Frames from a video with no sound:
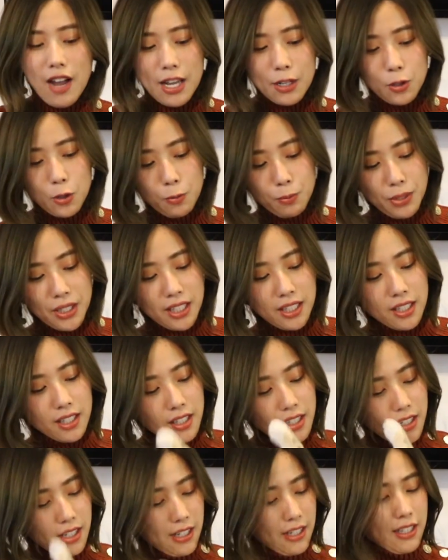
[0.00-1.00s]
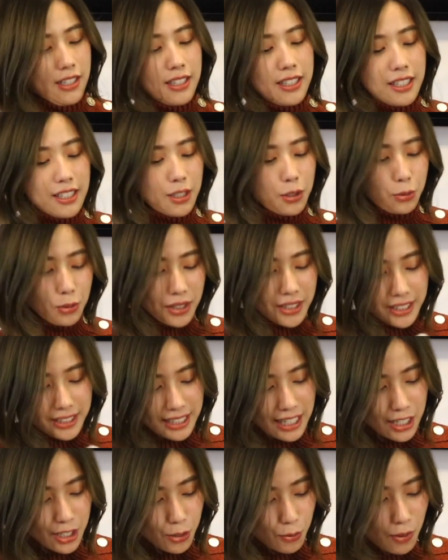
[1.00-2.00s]
爱用品，你最近
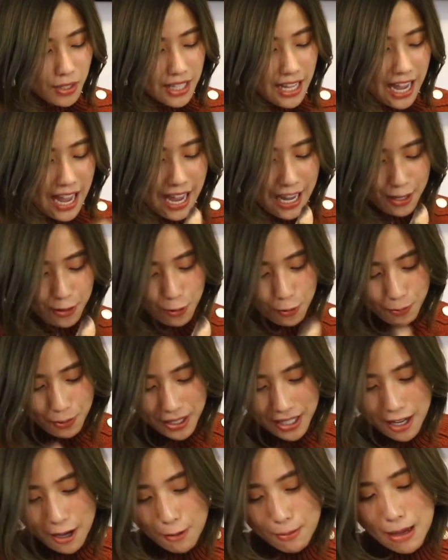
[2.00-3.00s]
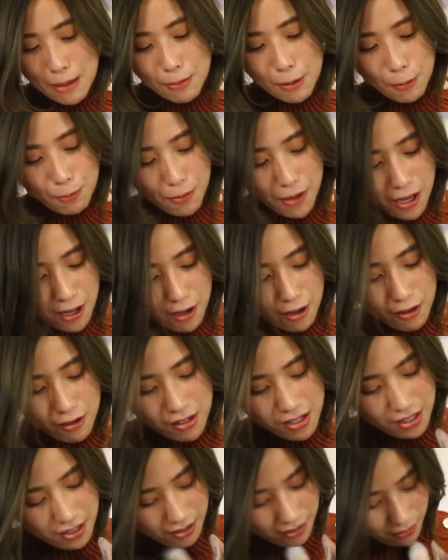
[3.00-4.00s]
才是我的爱用品好吗，宝宝？
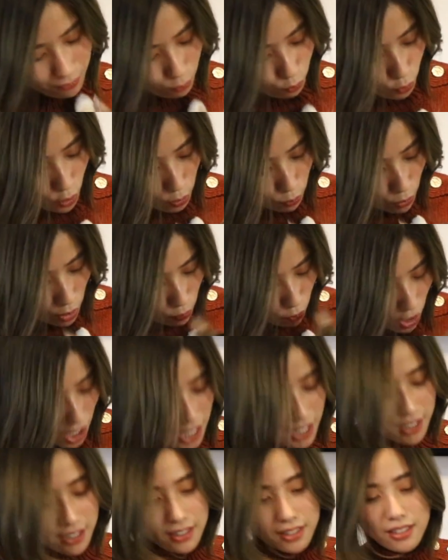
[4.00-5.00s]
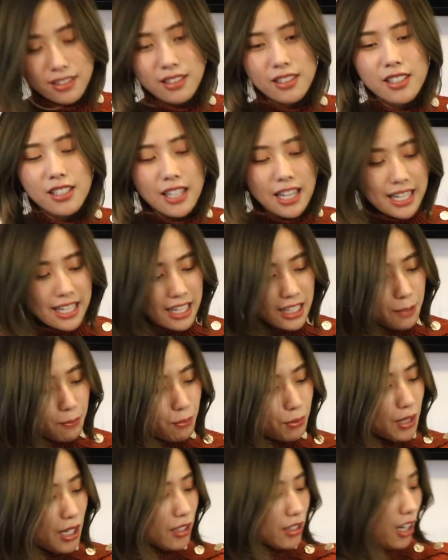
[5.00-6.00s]
嗯，妈妈，哎呀，你
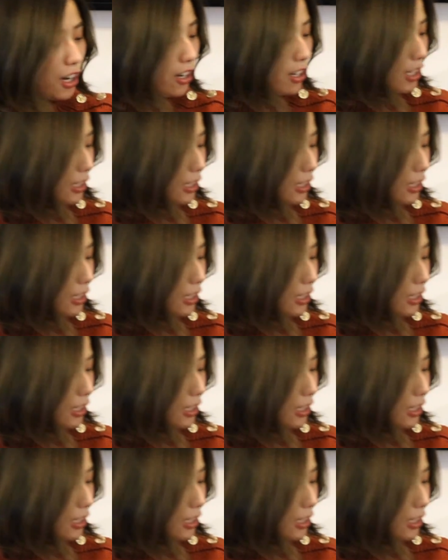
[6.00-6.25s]
不要逃，